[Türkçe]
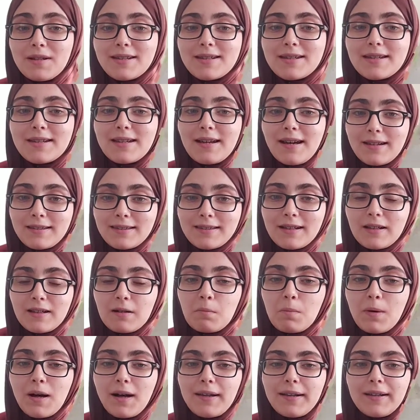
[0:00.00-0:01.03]
Birisi
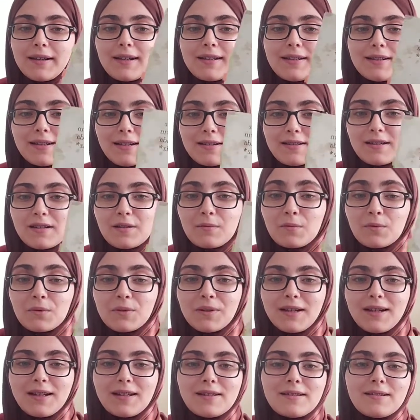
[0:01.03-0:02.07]
Atları Bağlayın Geceyi
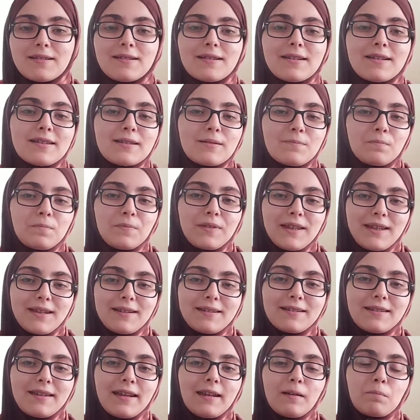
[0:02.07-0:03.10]
Burada Geçeceğiz.
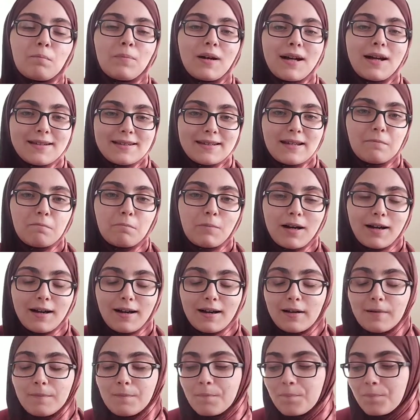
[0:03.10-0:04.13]
Diğeri de Bazen
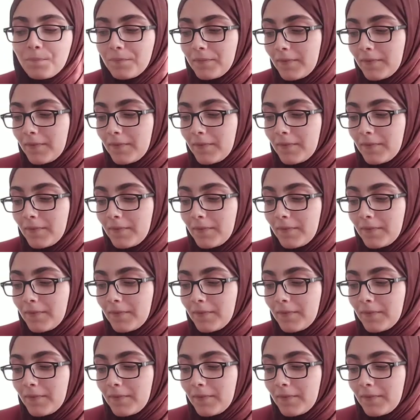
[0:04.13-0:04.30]
Bahar.